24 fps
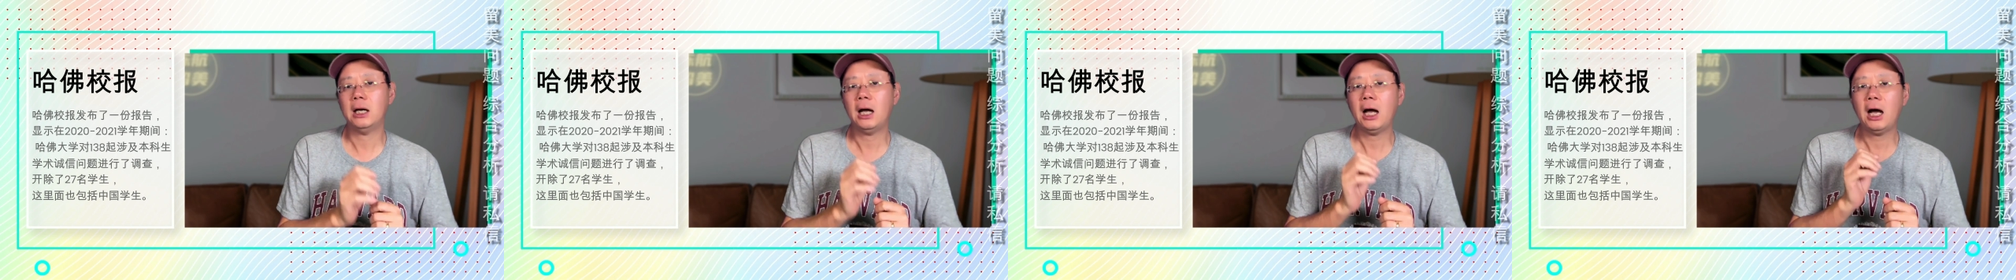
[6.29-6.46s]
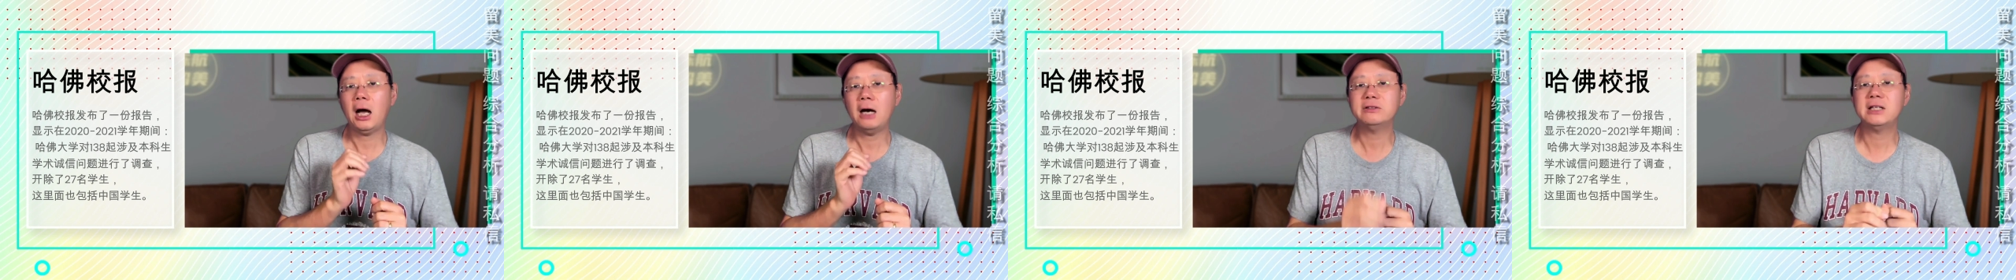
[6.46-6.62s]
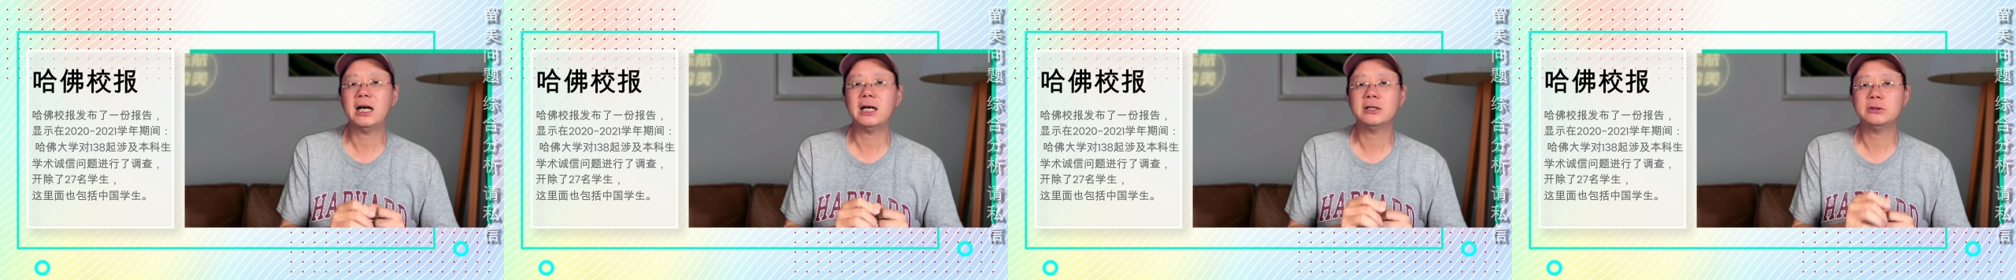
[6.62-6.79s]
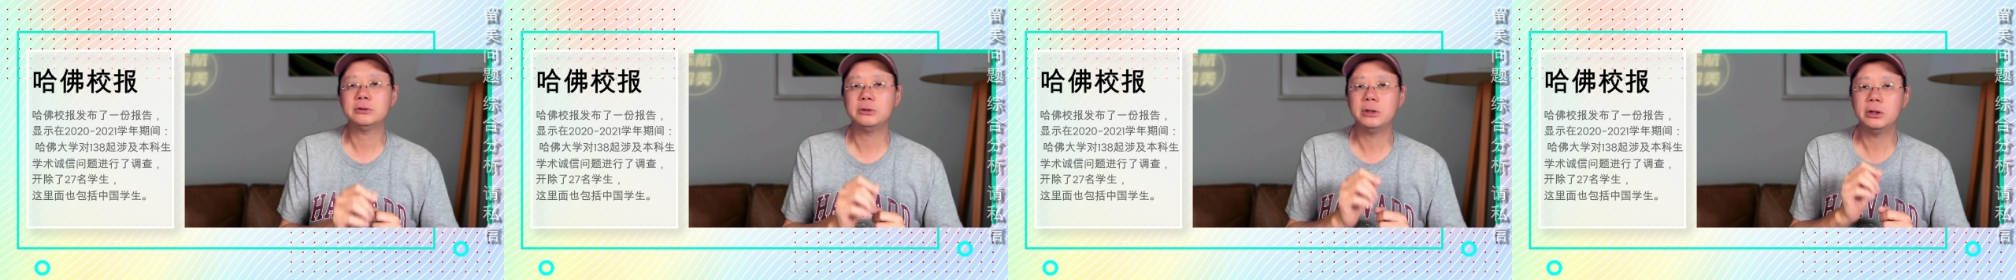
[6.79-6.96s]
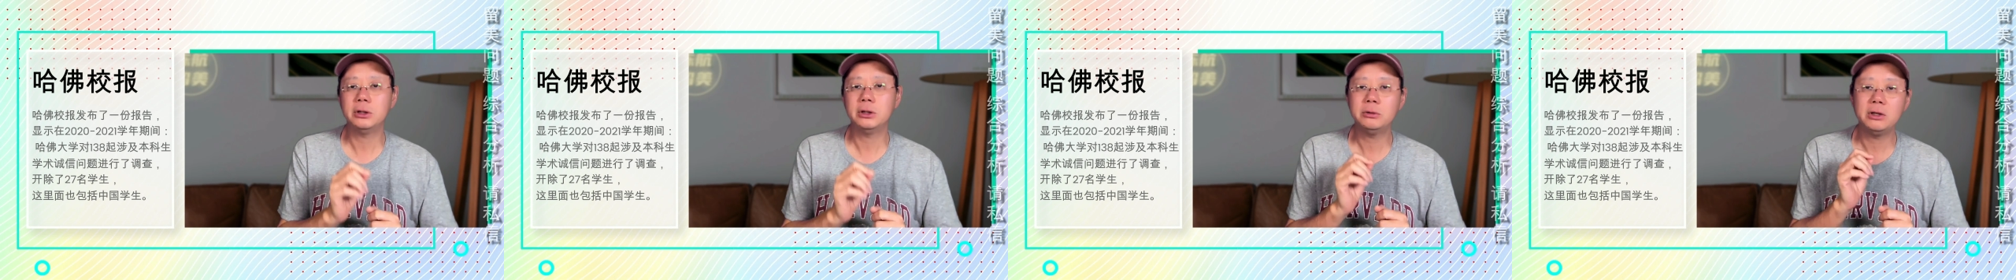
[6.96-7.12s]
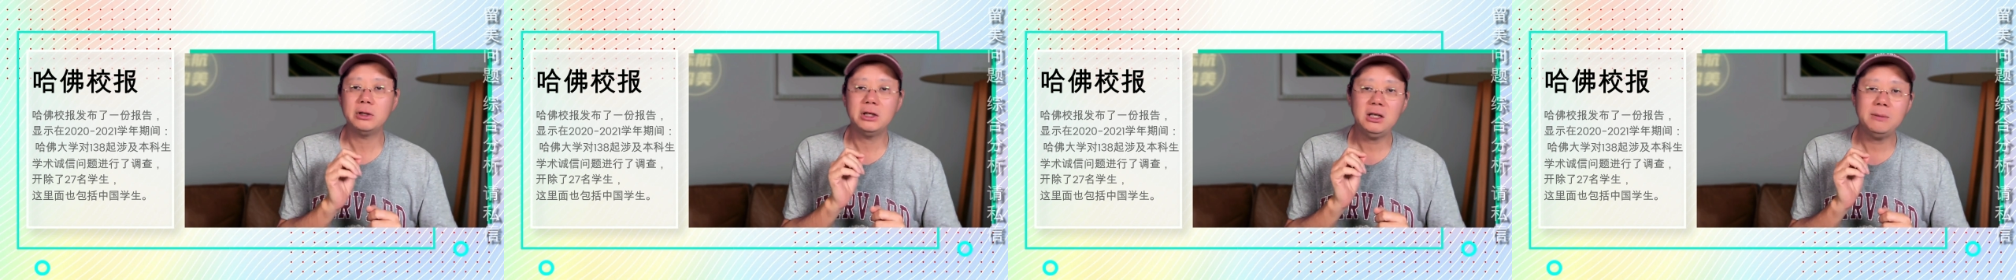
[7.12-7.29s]
哈佛大学
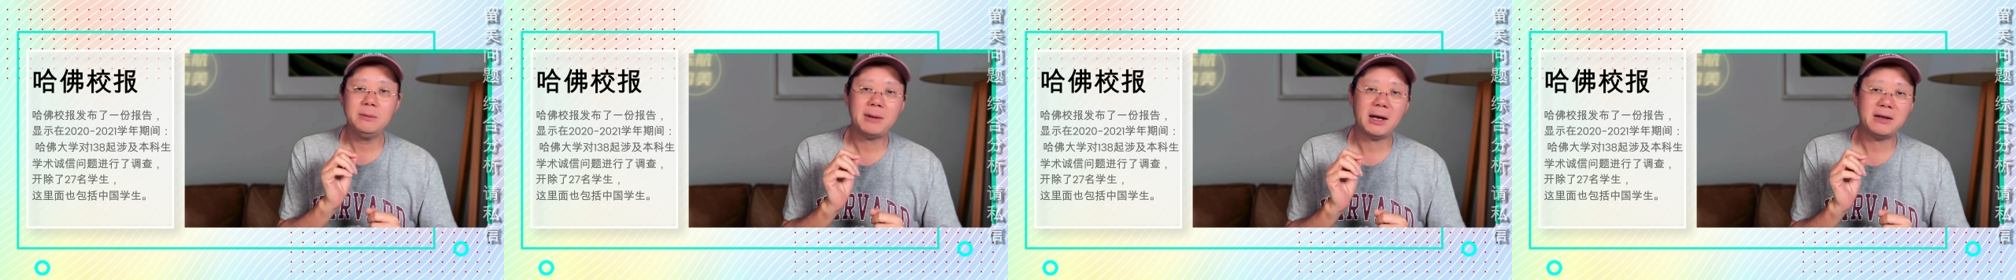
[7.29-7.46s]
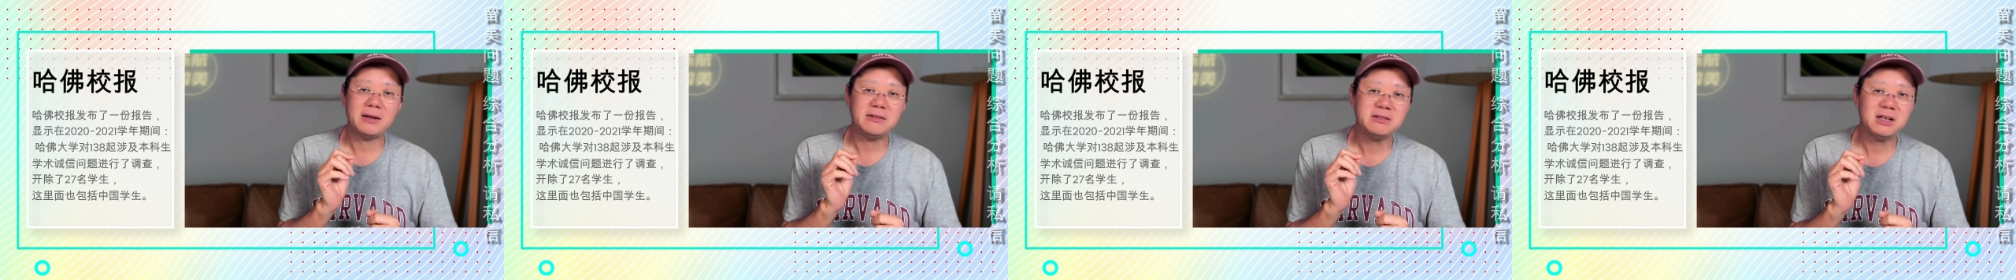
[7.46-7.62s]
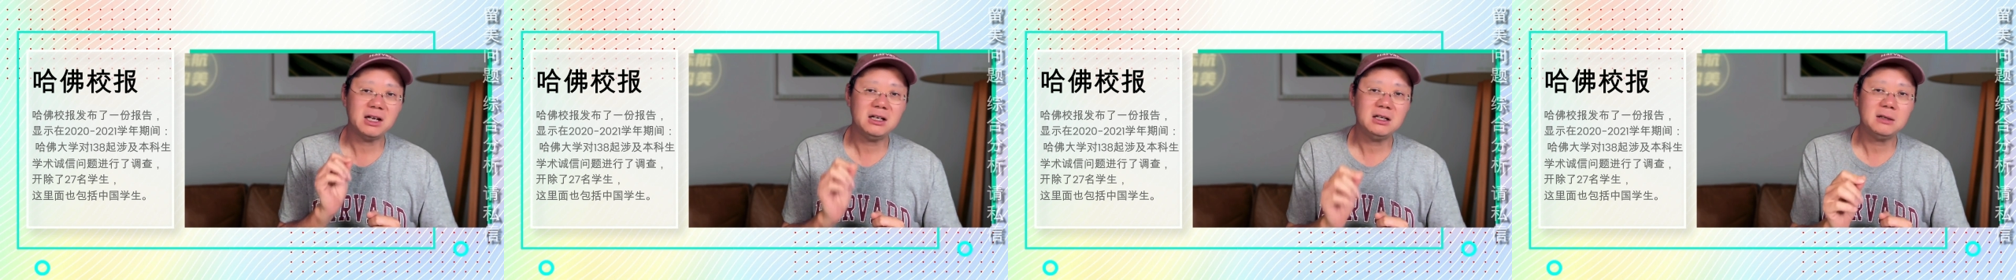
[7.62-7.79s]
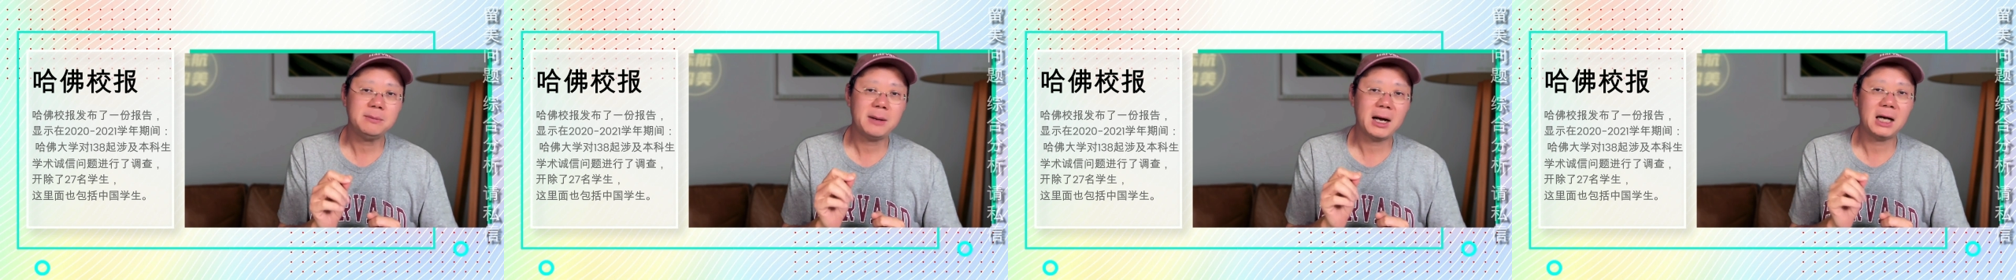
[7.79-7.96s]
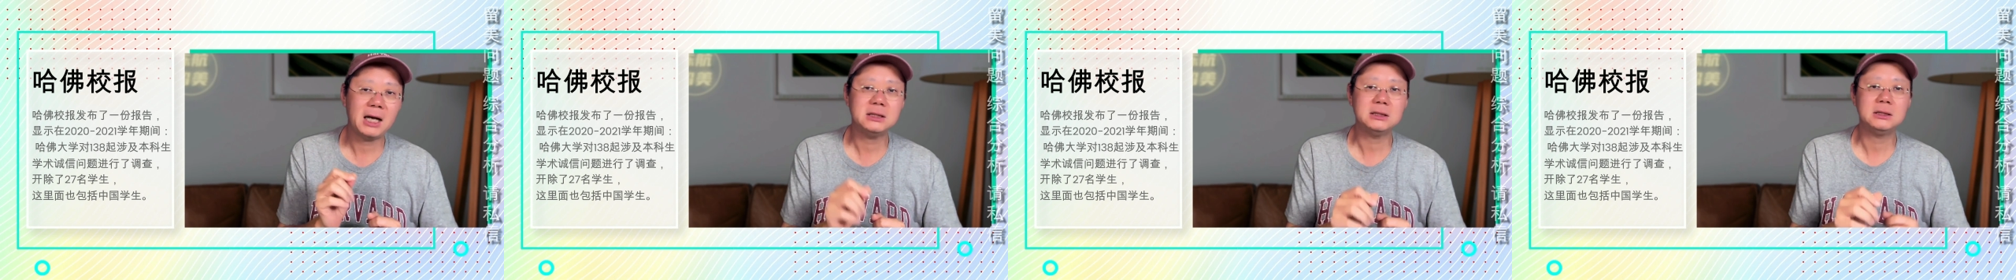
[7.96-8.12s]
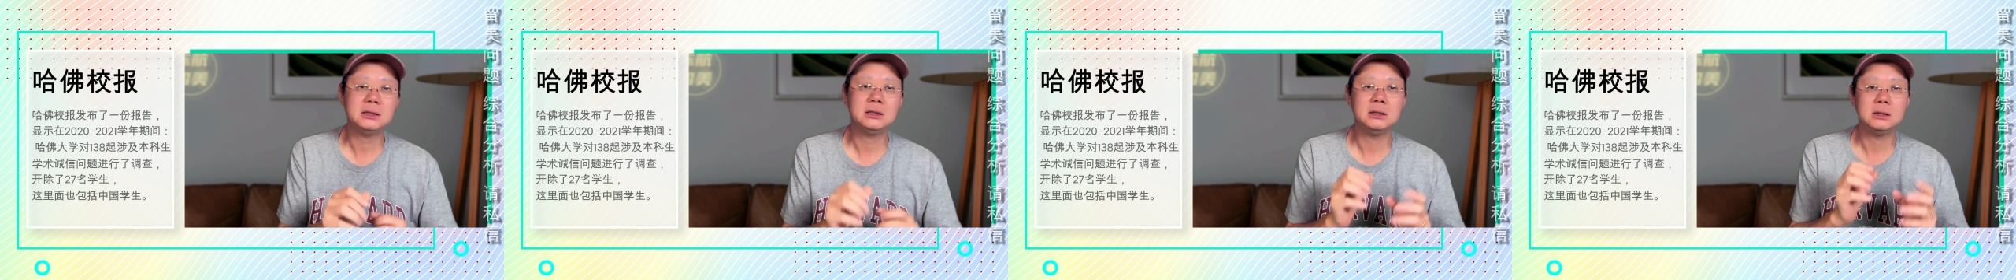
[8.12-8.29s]
对一百三十
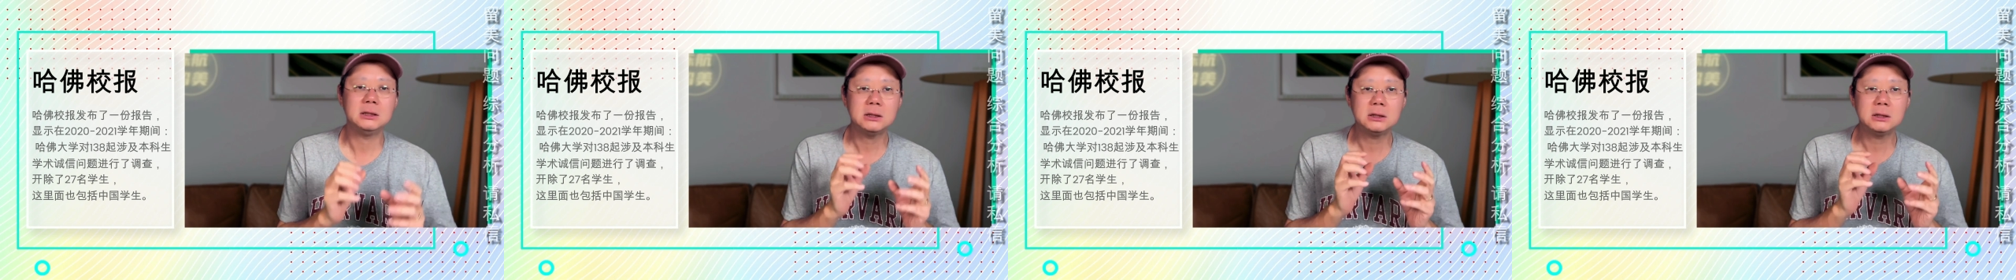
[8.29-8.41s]
八起